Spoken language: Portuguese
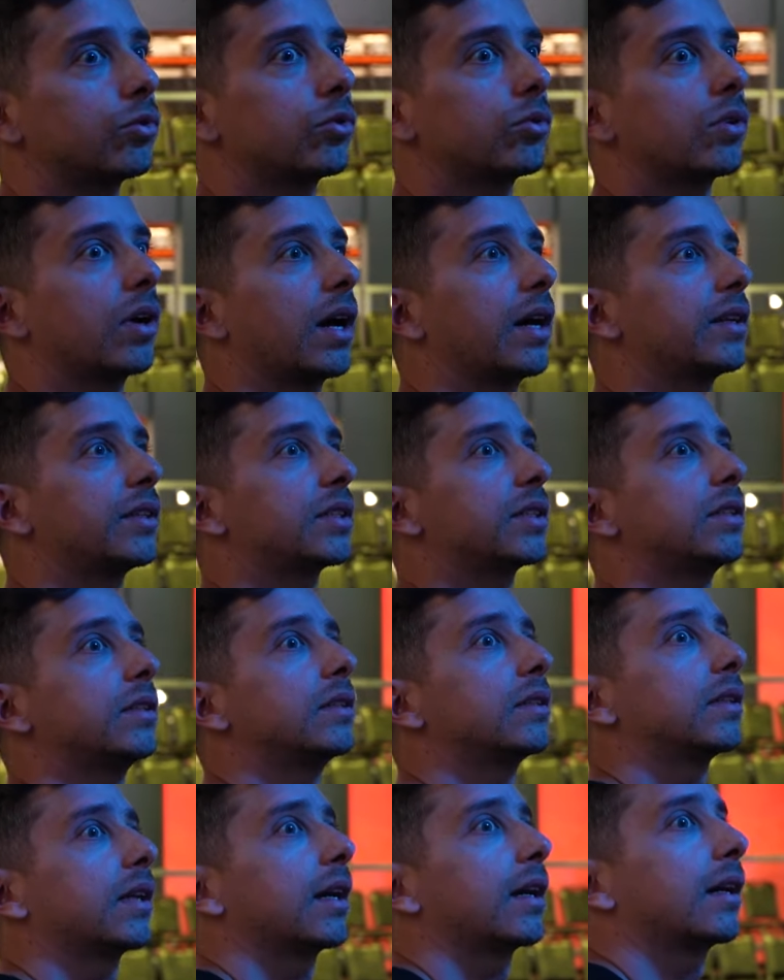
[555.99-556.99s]
um dos lugares
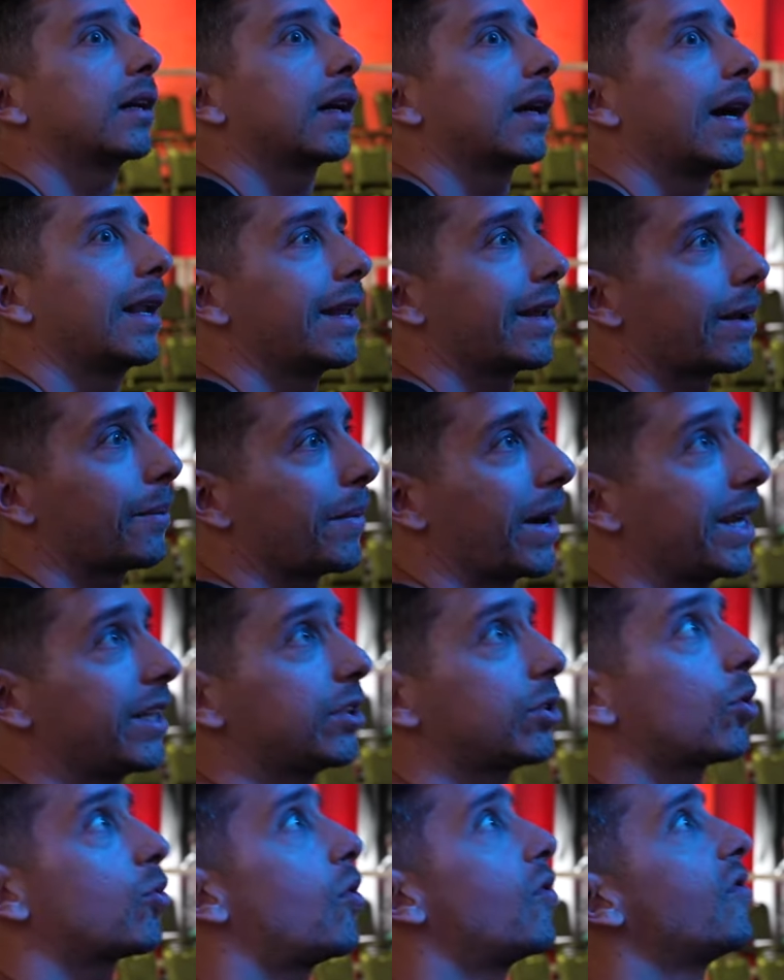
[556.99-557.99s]
que, que, a galera
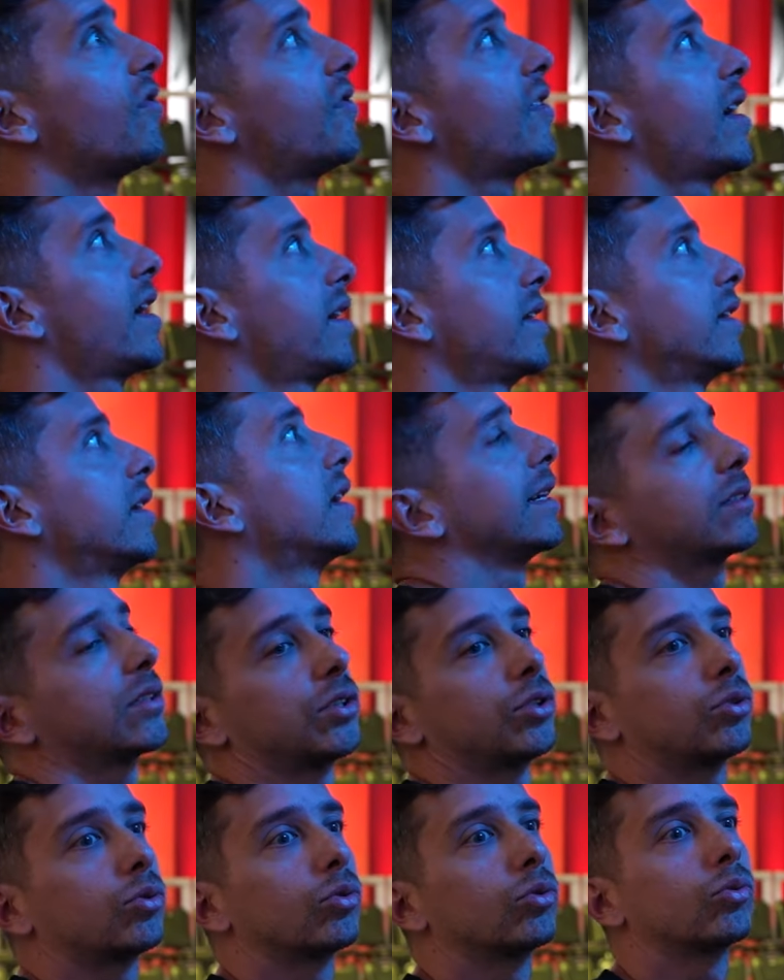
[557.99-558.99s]
mais confere essa
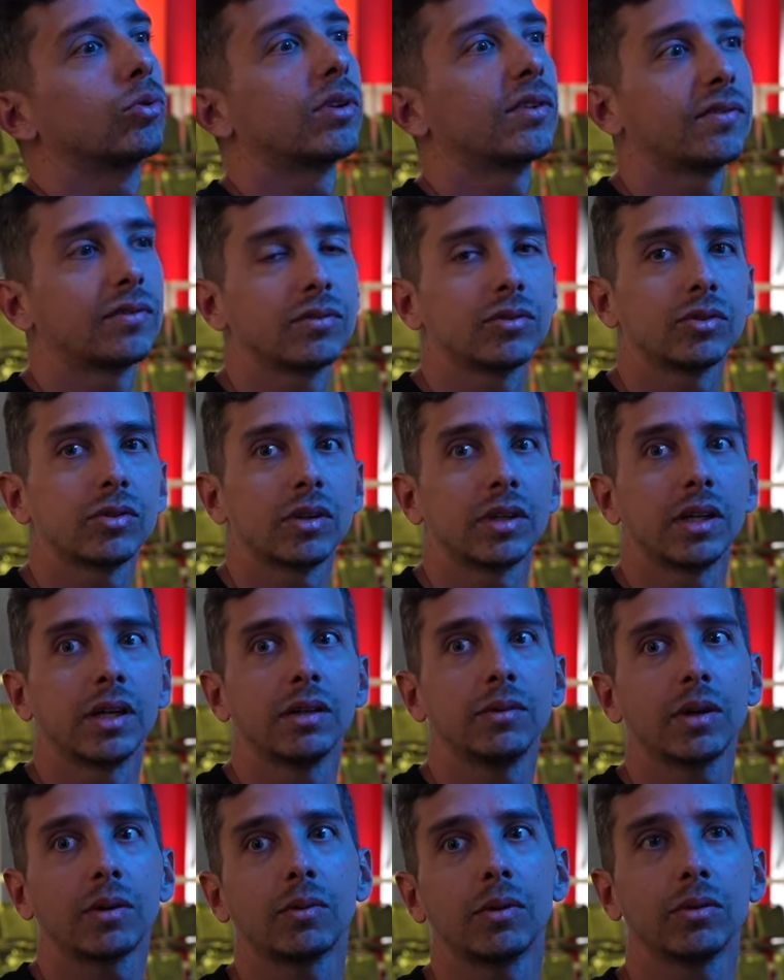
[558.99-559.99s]
estrutura
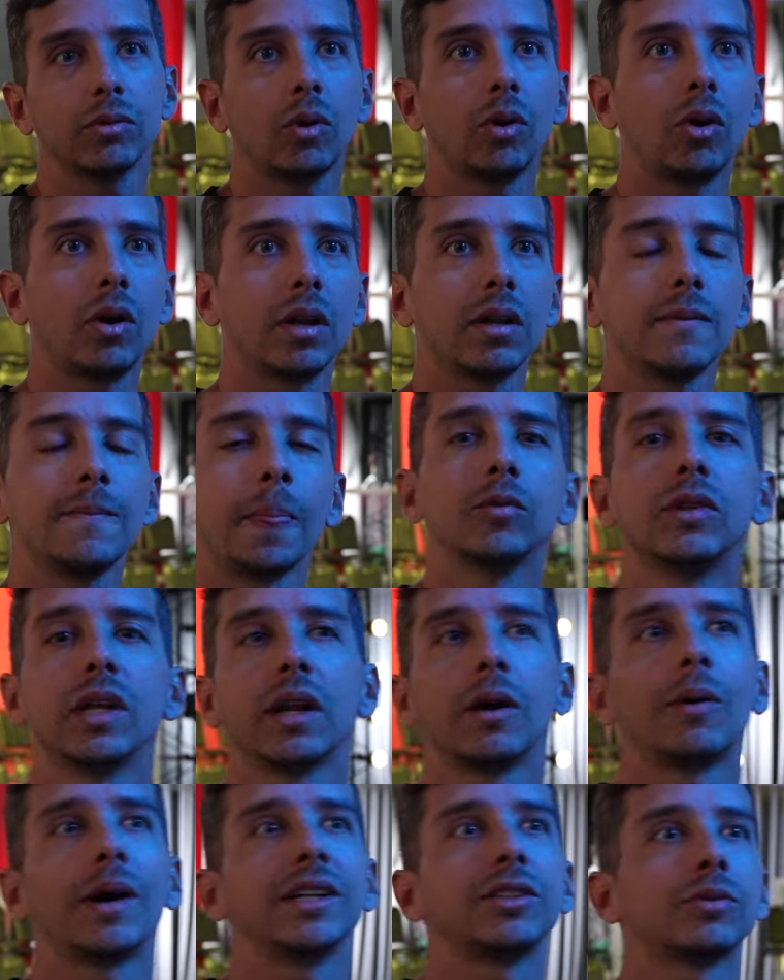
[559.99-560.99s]
funcionando é quando rola o
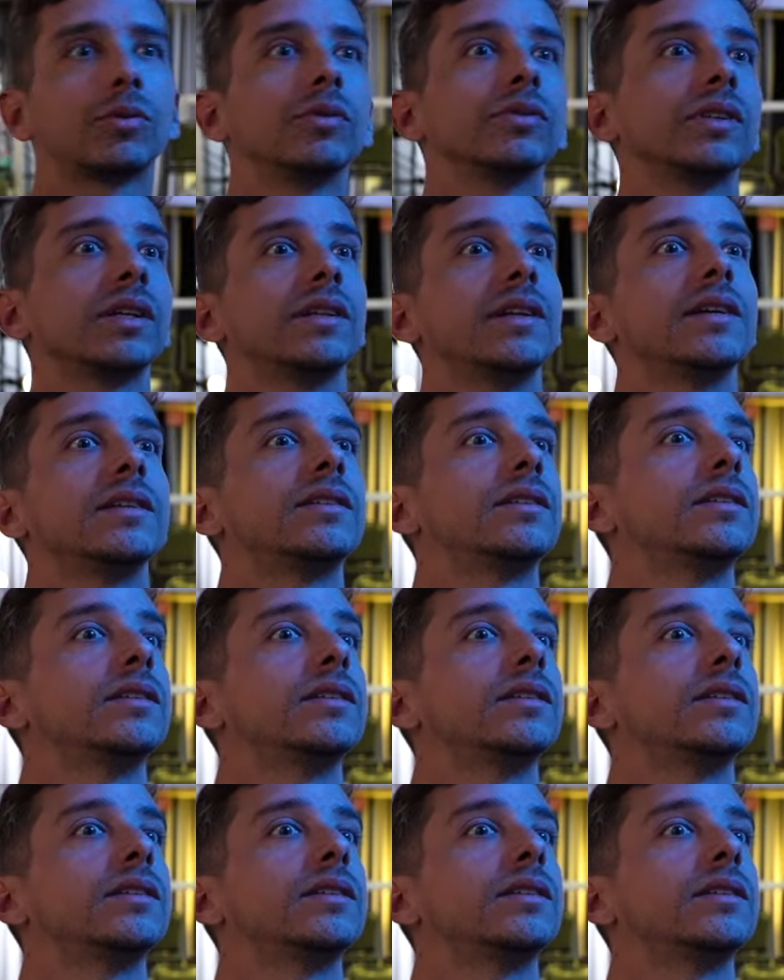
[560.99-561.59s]
Dana White Contender